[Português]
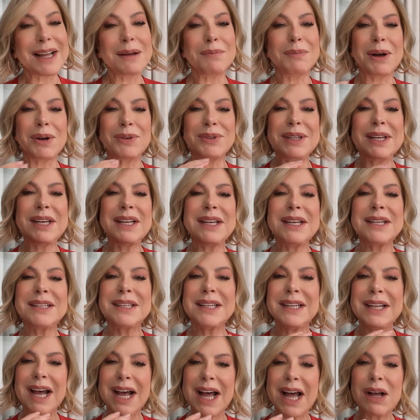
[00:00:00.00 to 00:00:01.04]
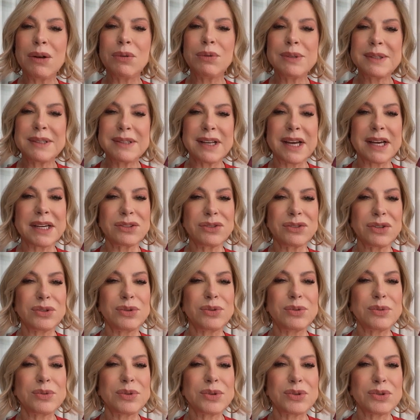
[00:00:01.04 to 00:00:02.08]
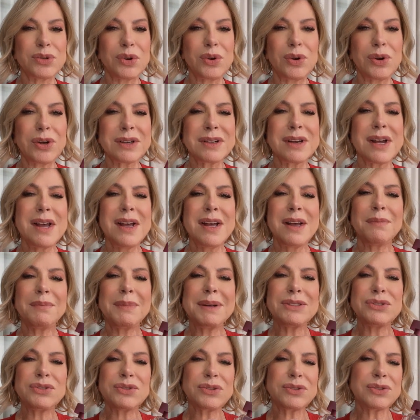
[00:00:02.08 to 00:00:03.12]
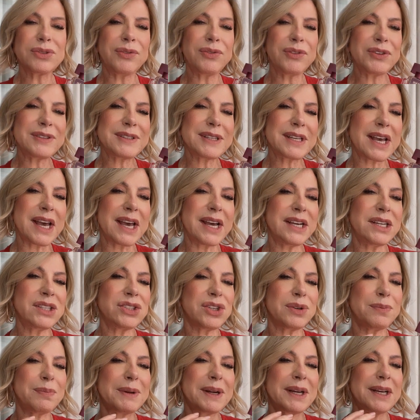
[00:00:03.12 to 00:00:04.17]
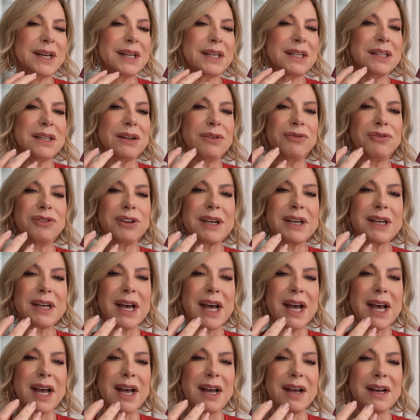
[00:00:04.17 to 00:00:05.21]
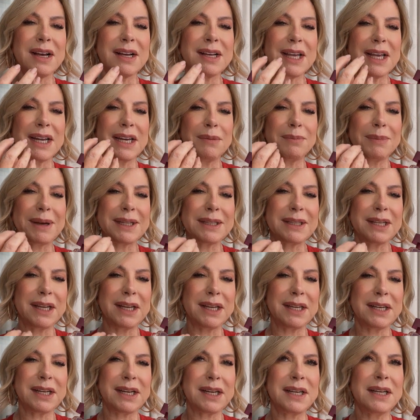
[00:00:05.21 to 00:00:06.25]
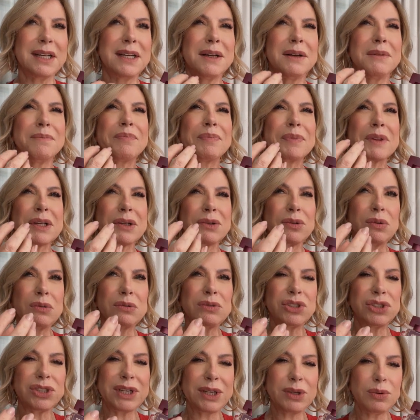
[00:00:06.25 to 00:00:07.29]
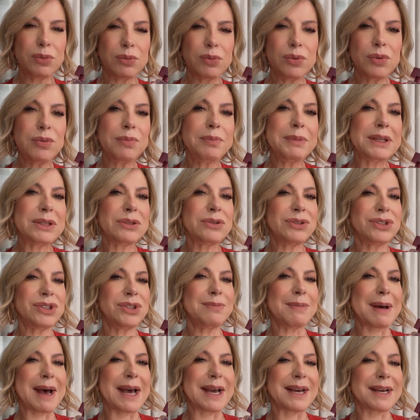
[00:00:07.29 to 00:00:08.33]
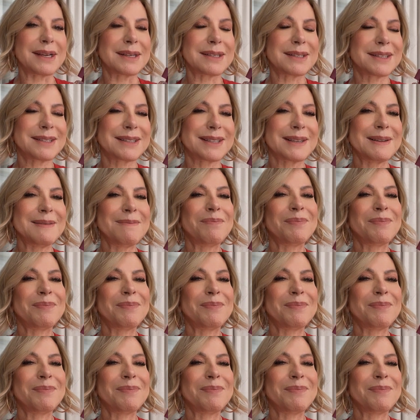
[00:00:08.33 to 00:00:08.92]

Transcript: A baunilha dá um certo dulçor, mas o suficiente para ele não ficar aquela madeira com cheiro úmido demais.